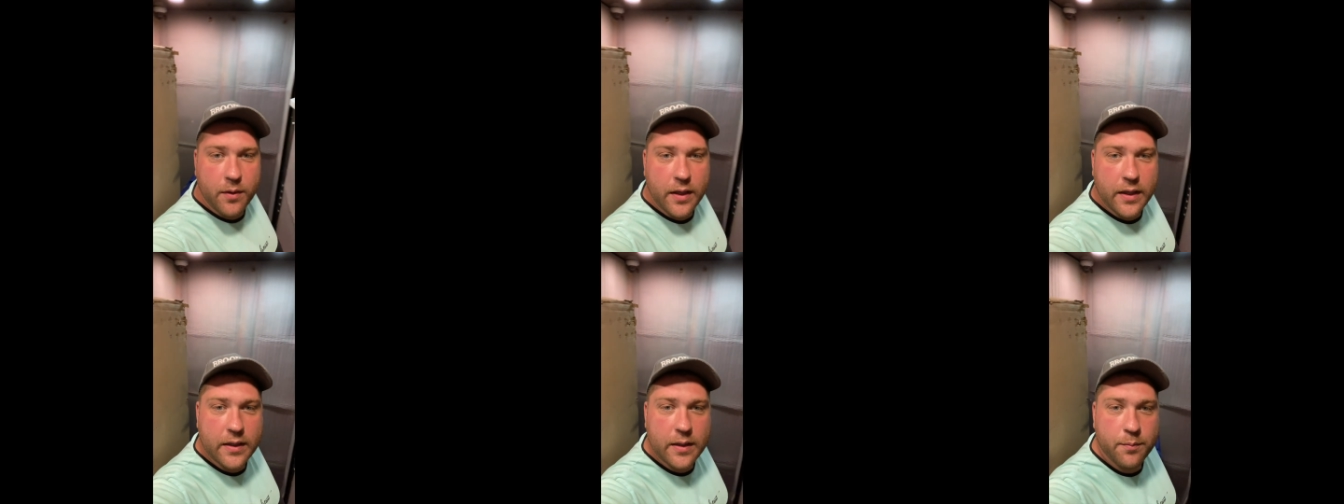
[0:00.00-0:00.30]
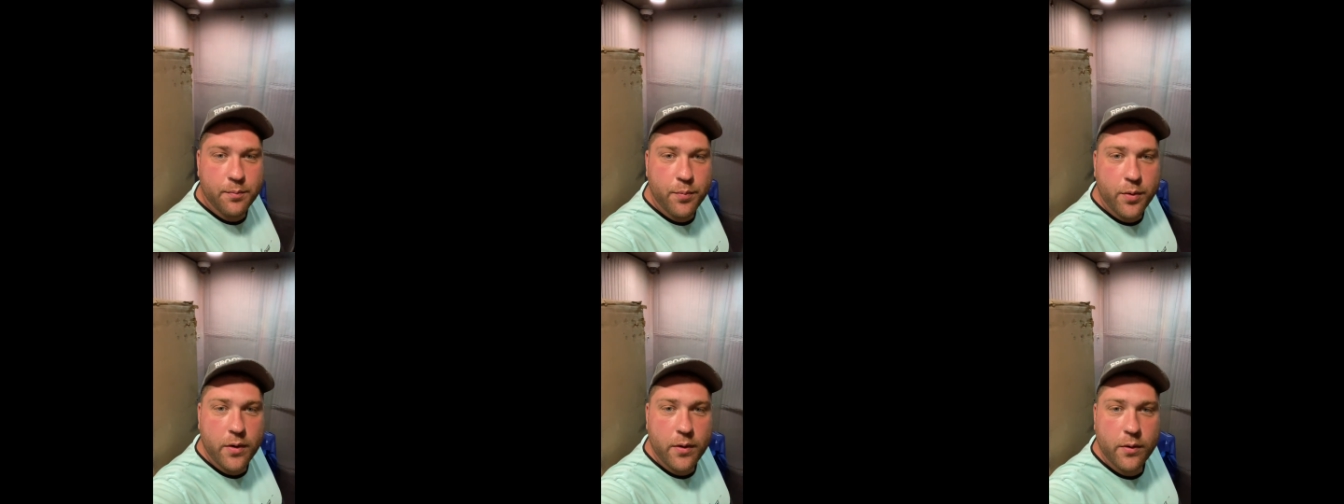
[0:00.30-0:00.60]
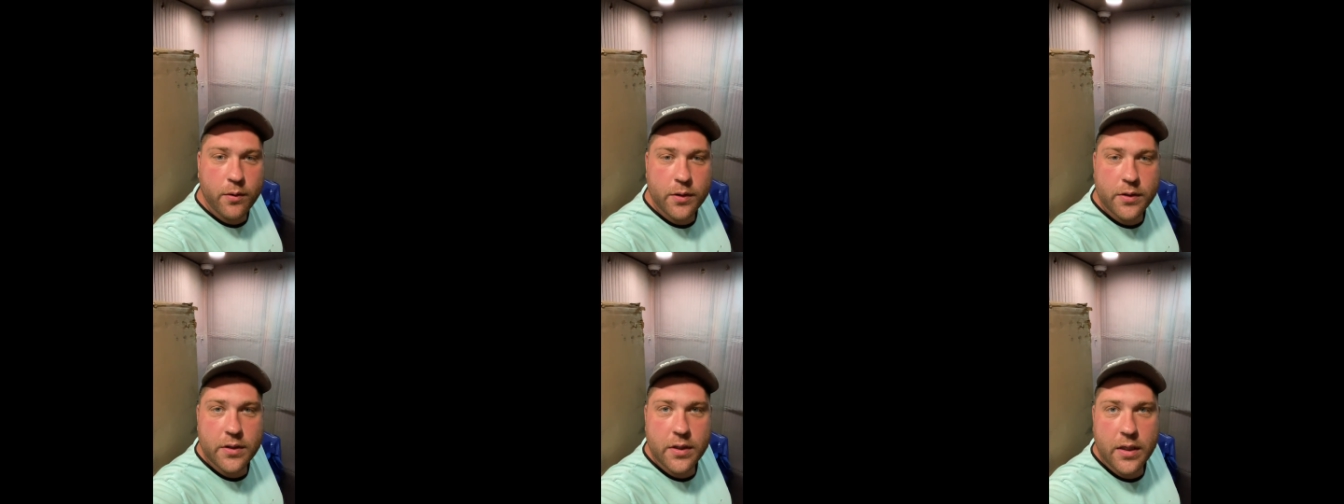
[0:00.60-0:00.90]
Это
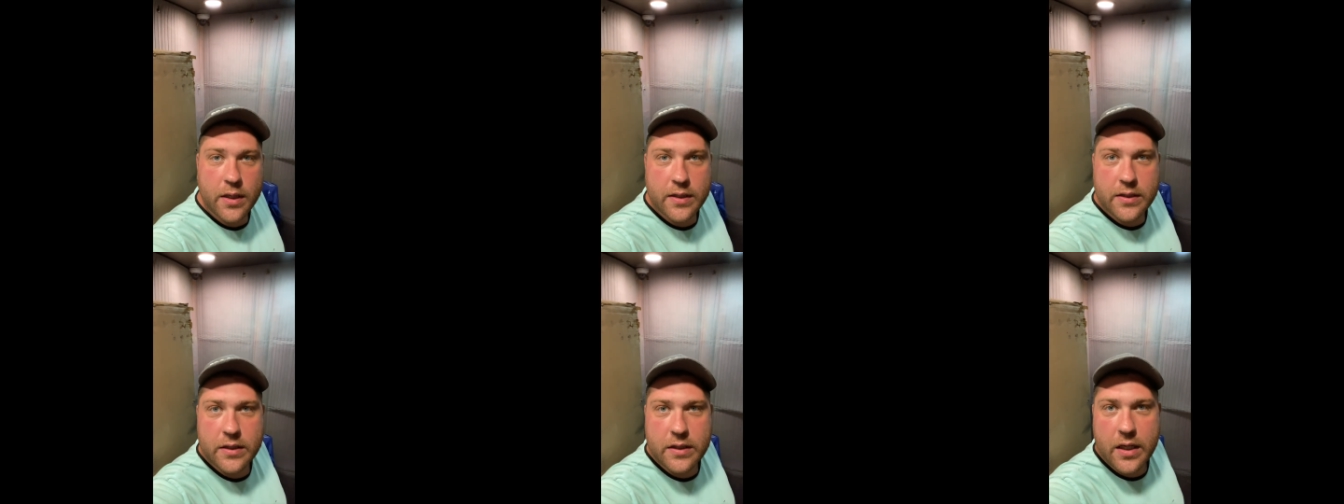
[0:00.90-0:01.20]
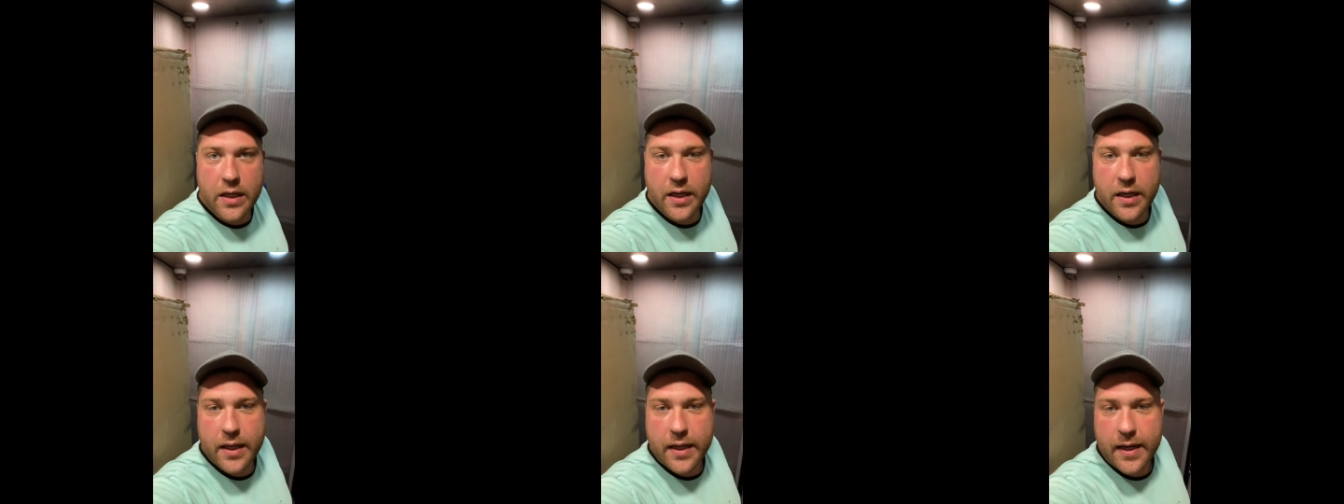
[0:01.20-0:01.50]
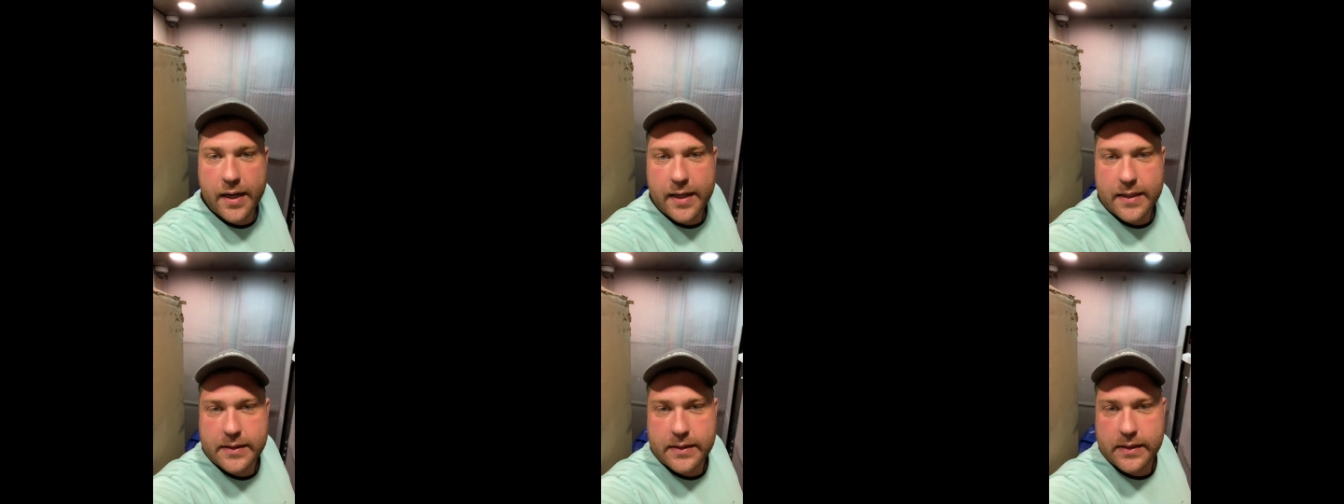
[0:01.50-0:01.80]
просто разительная
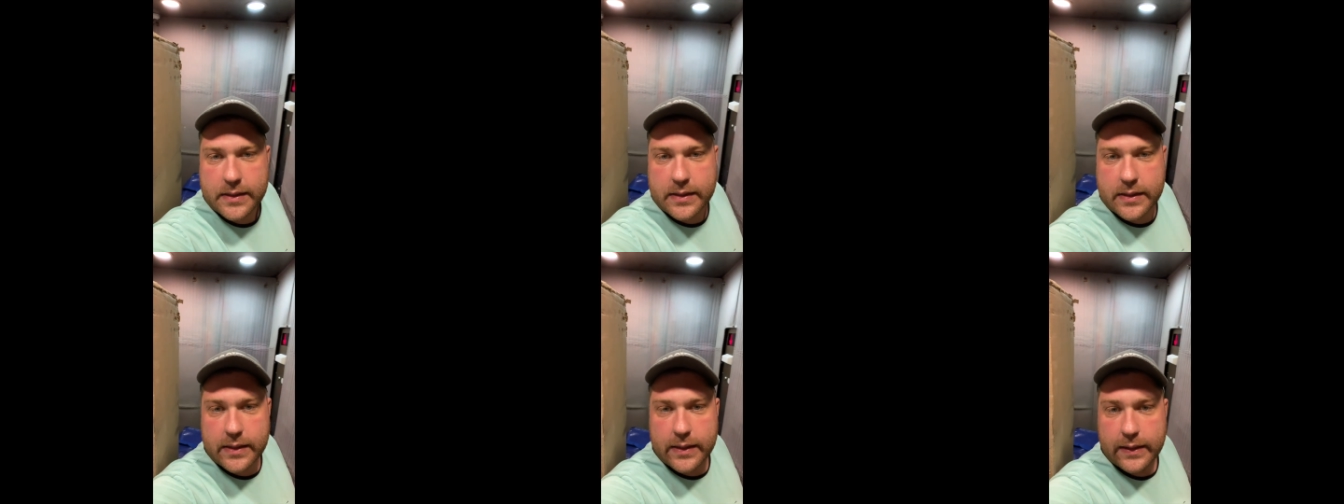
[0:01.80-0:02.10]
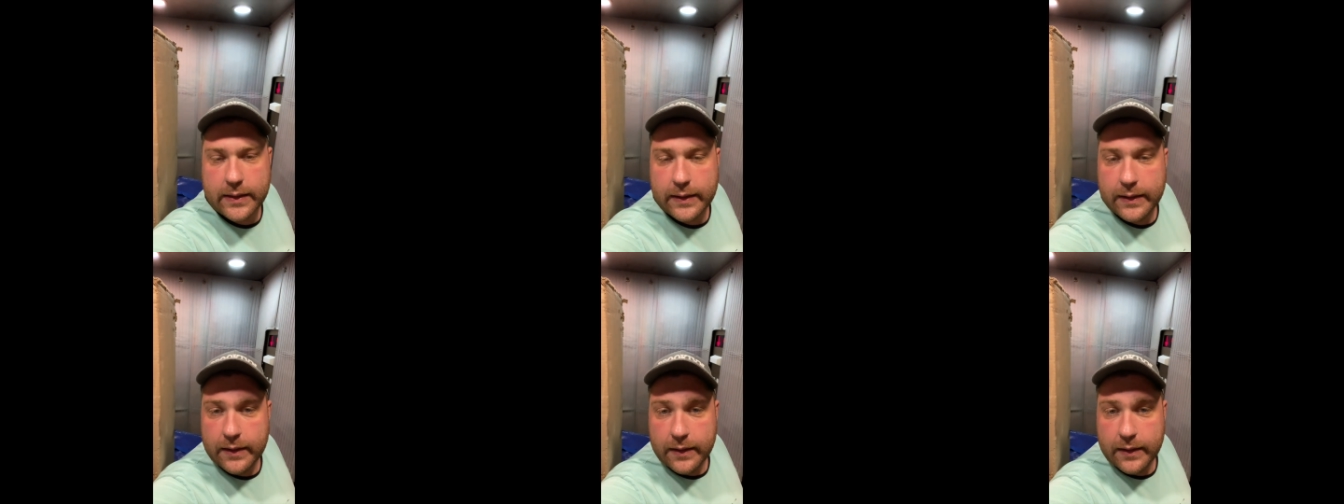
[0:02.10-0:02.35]
разница.